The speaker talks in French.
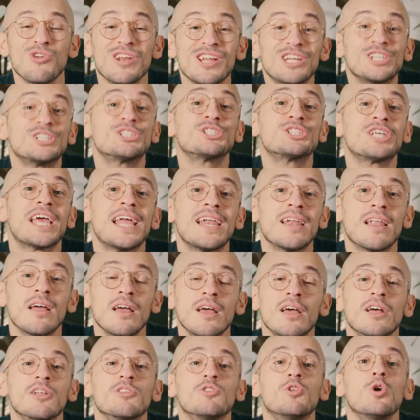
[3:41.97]
l'échelle
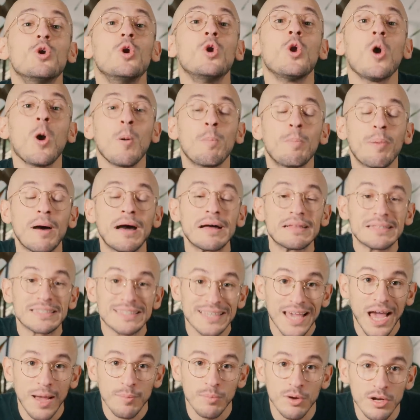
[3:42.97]
de l'empreinte
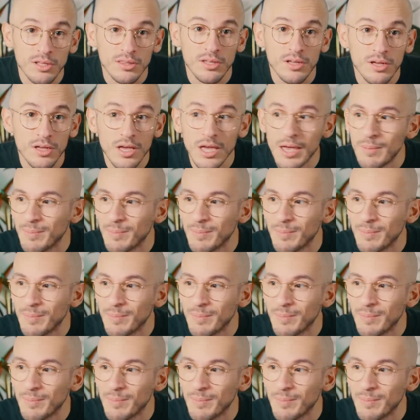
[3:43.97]
carbone.